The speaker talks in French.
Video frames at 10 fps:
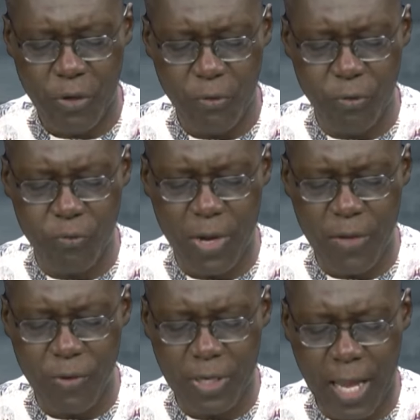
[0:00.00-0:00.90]
nous
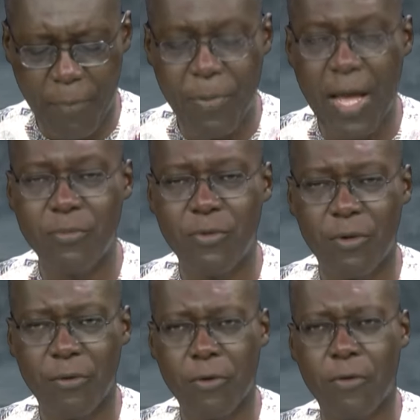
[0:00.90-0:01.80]
soyons capables de
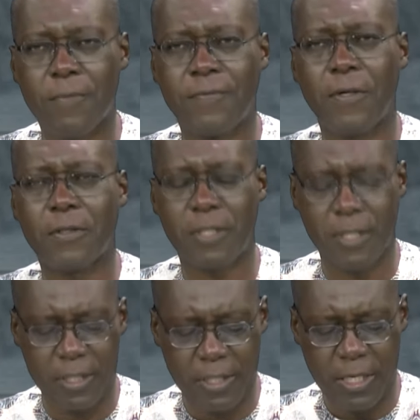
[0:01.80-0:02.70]

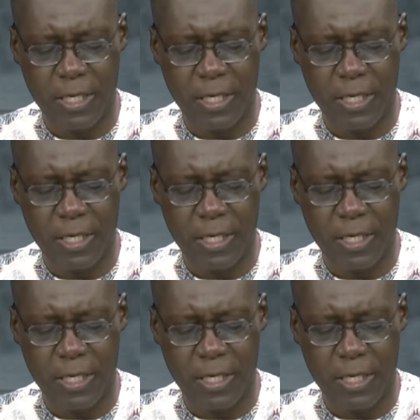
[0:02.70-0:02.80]
reconforter